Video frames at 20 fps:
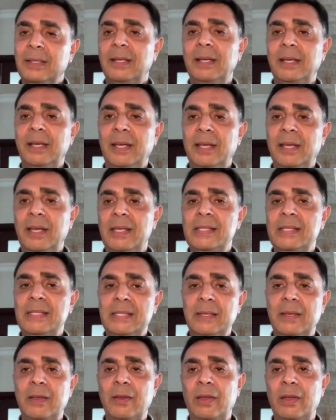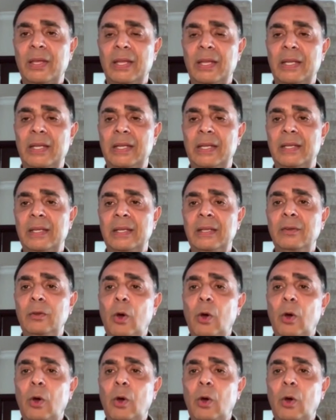Maraş'ın e,